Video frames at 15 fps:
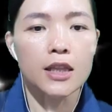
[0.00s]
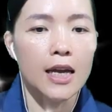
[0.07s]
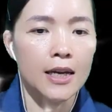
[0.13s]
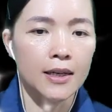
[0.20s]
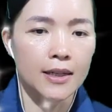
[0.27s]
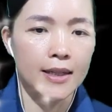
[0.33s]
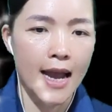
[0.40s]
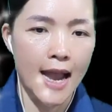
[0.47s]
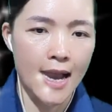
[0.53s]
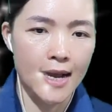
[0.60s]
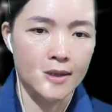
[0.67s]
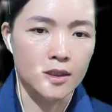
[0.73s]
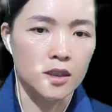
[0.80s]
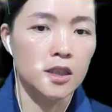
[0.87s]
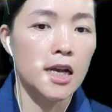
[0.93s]
Tên
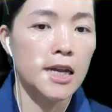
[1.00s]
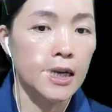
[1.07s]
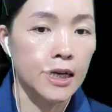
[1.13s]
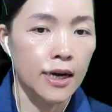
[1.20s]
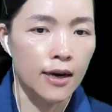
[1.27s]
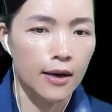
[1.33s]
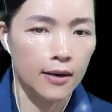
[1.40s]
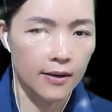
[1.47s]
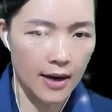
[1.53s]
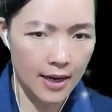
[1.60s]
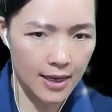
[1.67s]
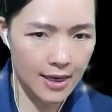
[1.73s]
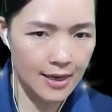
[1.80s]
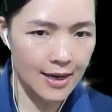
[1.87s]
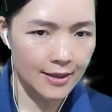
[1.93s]
Thang nghi ngờ đấy
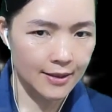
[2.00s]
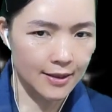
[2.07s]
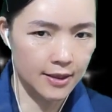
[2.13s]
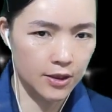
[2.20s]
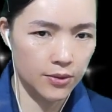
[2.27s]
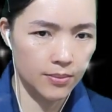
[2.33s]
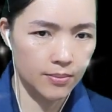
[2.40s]
là di chúc.